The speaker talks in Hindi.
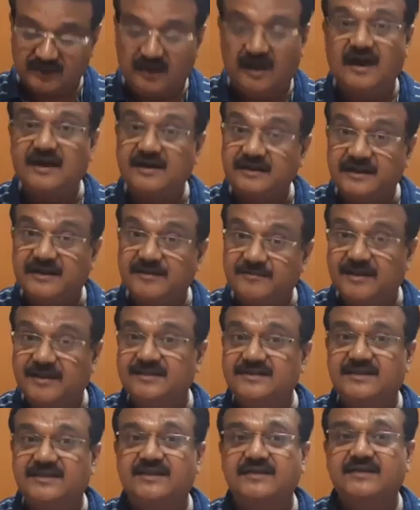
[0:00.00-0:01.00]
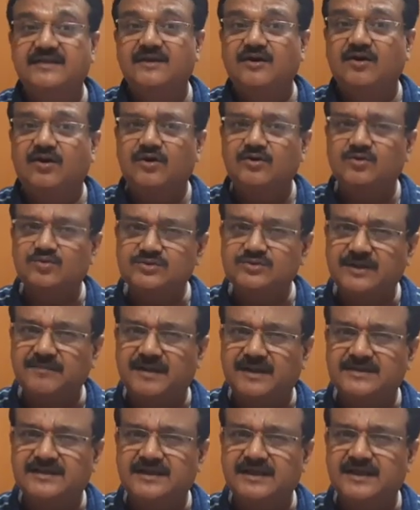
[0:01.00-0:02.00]
हार नहीं मानते और दूसरी
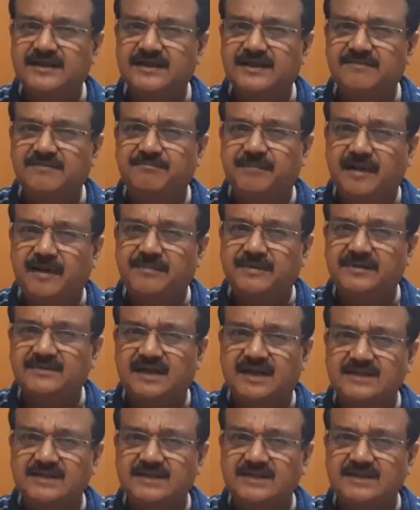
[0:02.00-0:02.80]
बात यह है कि बाबर